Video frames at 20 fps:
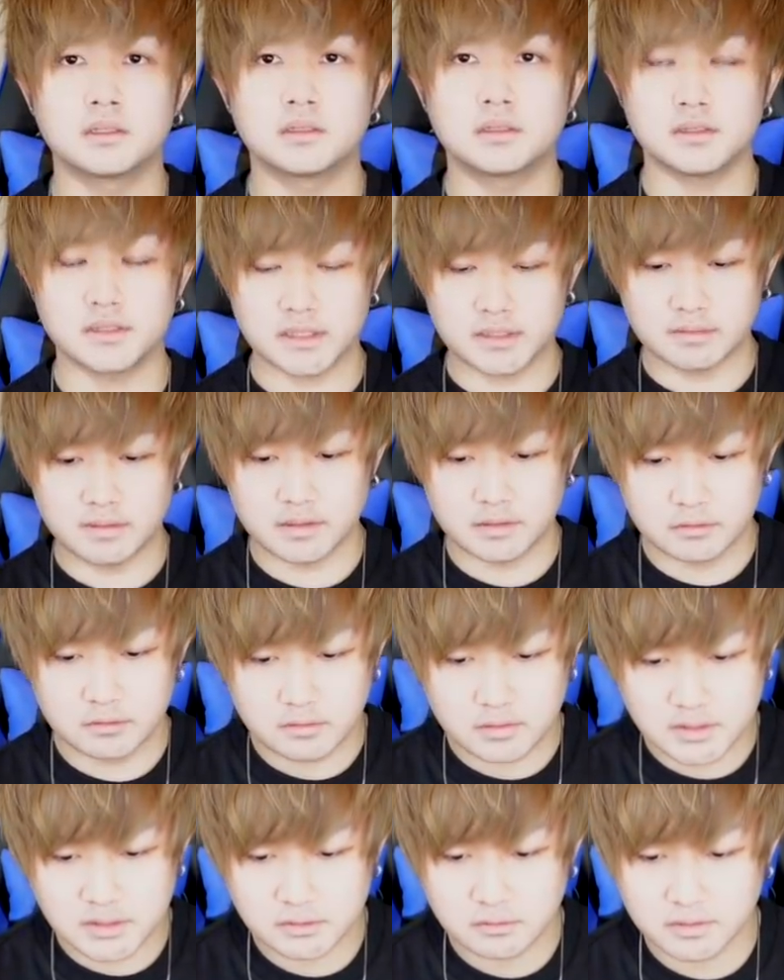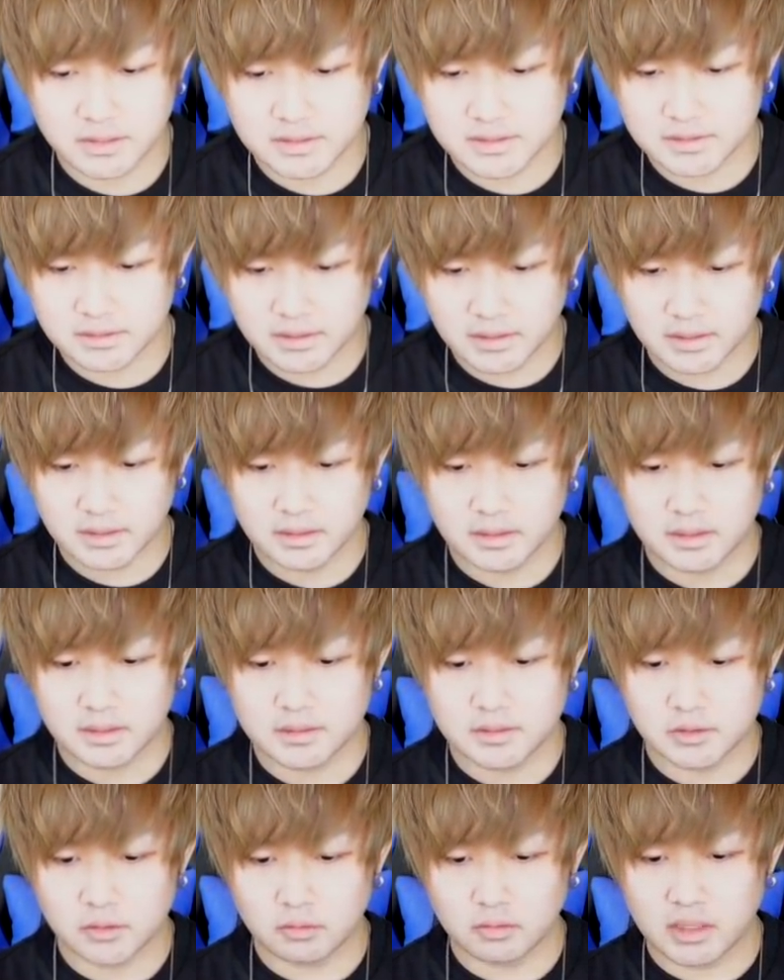次はユージオですね。
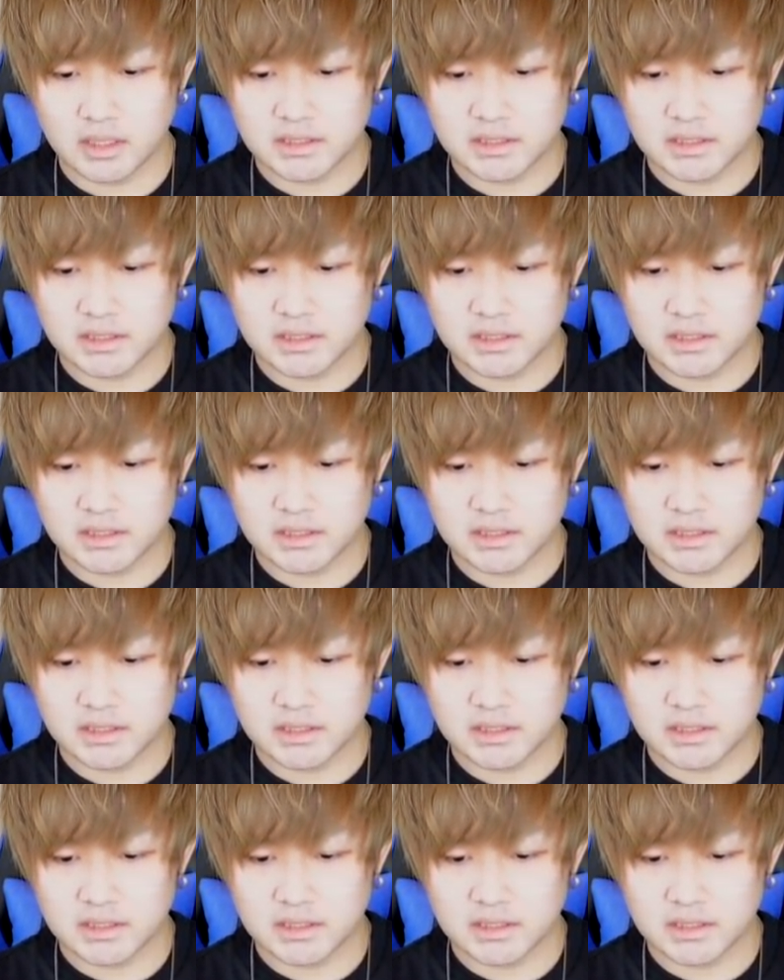超